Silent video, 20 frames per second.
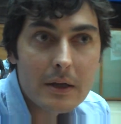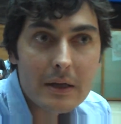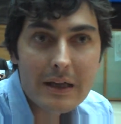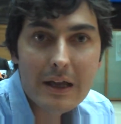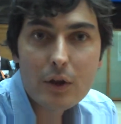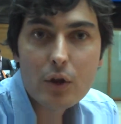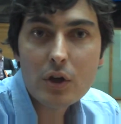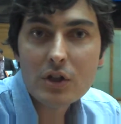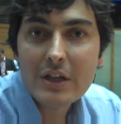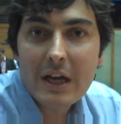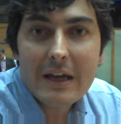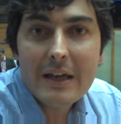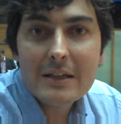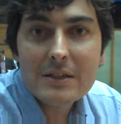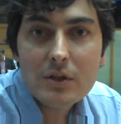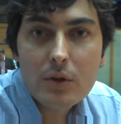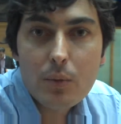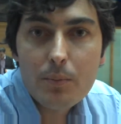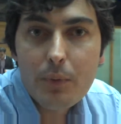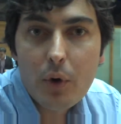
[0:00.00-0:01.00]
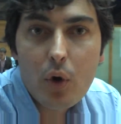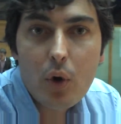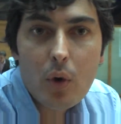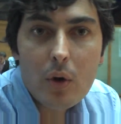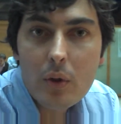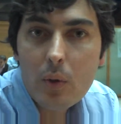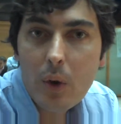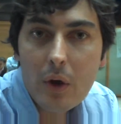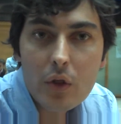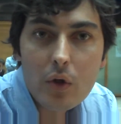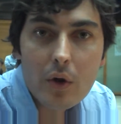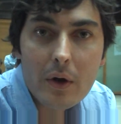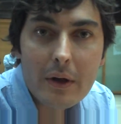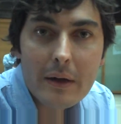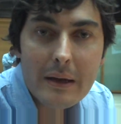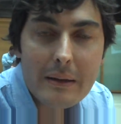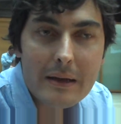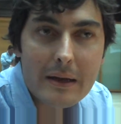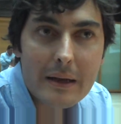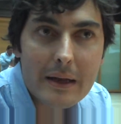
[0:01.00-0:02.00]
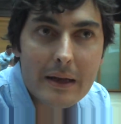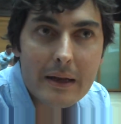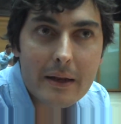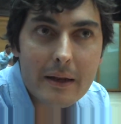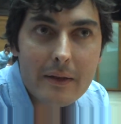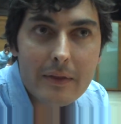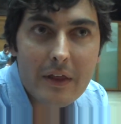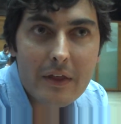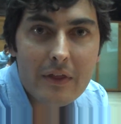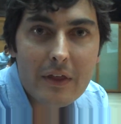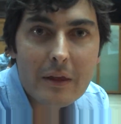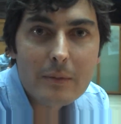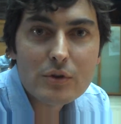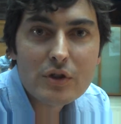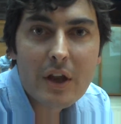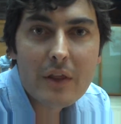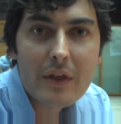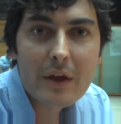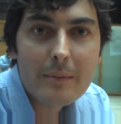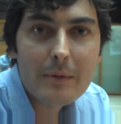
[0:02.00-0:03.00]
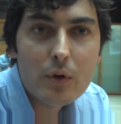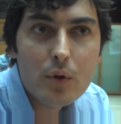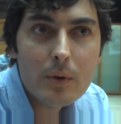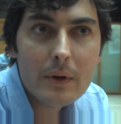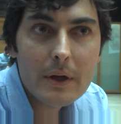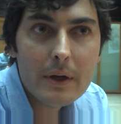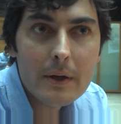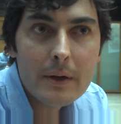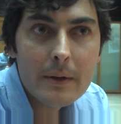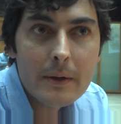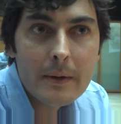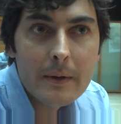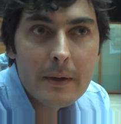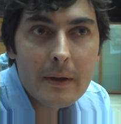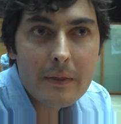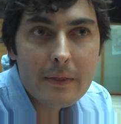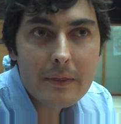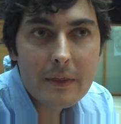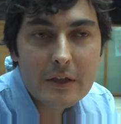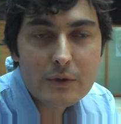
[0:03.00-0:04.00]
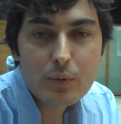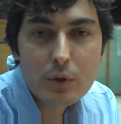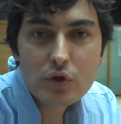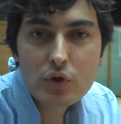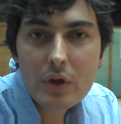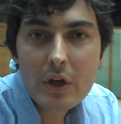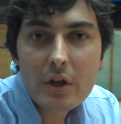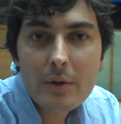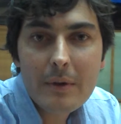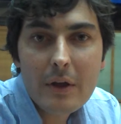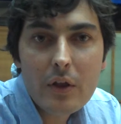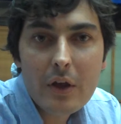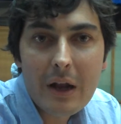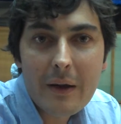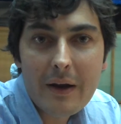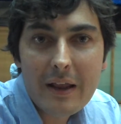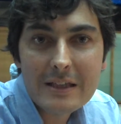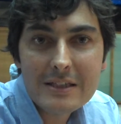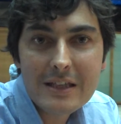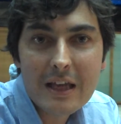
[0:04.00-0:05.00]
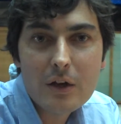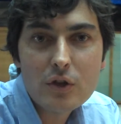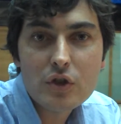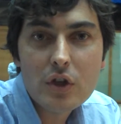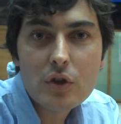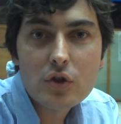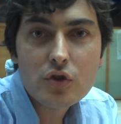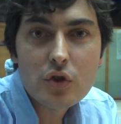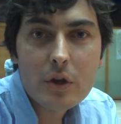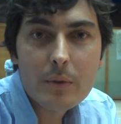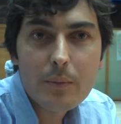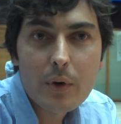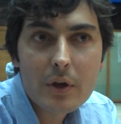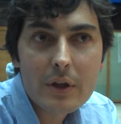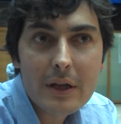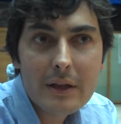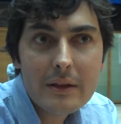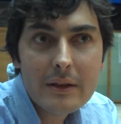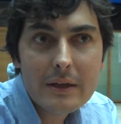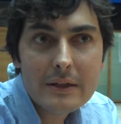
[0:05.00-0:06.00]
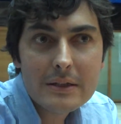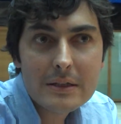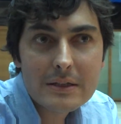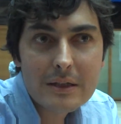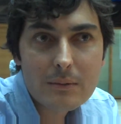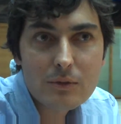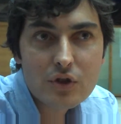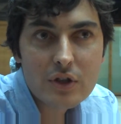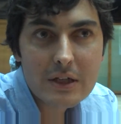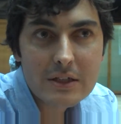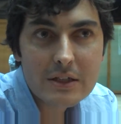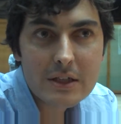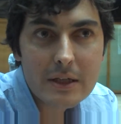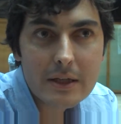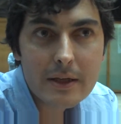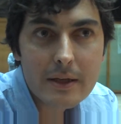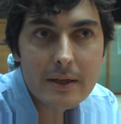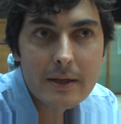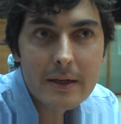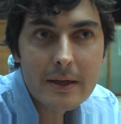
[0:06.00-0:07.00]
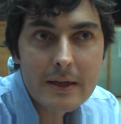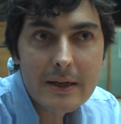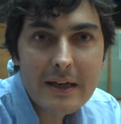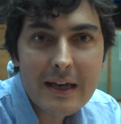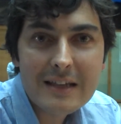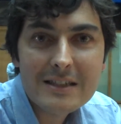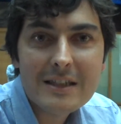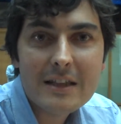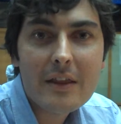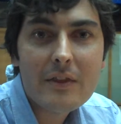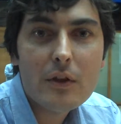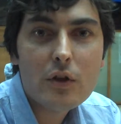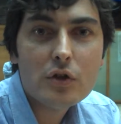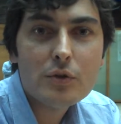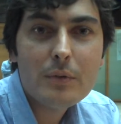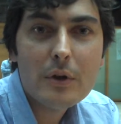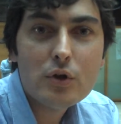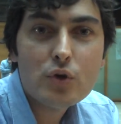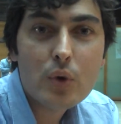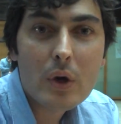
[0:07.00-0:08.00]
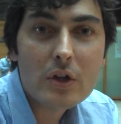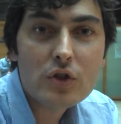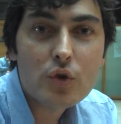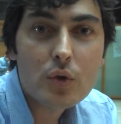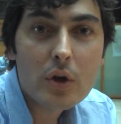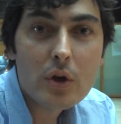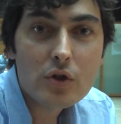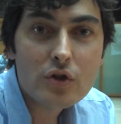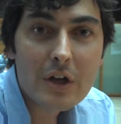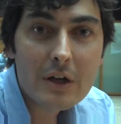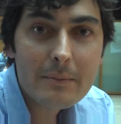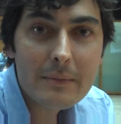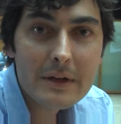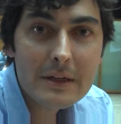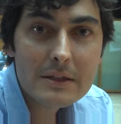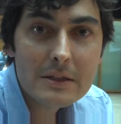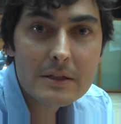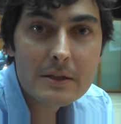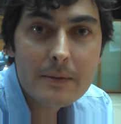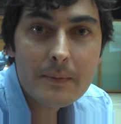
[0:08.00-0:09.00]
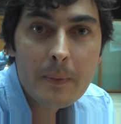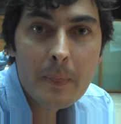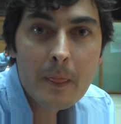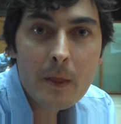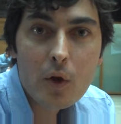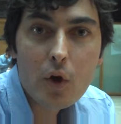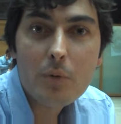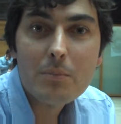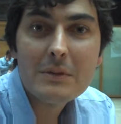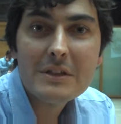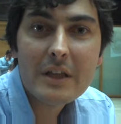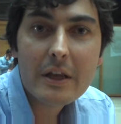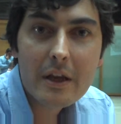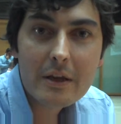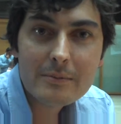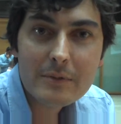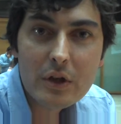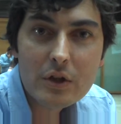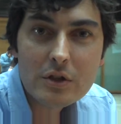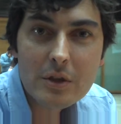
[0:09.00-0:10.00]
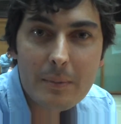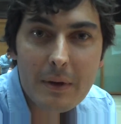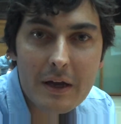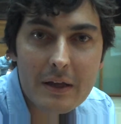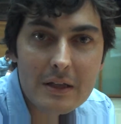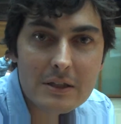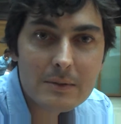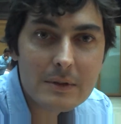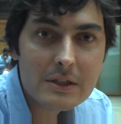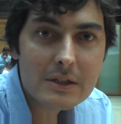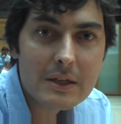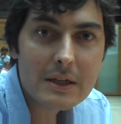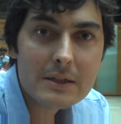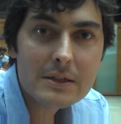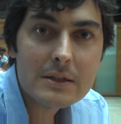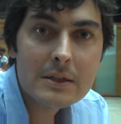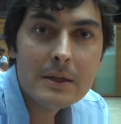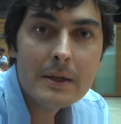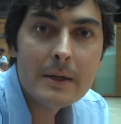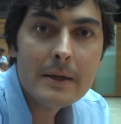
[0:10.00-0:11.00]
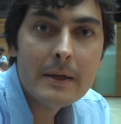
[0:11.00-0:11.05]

Y entonces ahí es un poco cuando eh, eh, eh, decidimos lanzar mi nube. Después de un año y medio, la verdad es que los hitos son importantes. Estamos casi en 700.000 usuarios únicos al mes, con más de 3 millones de páginas vistas.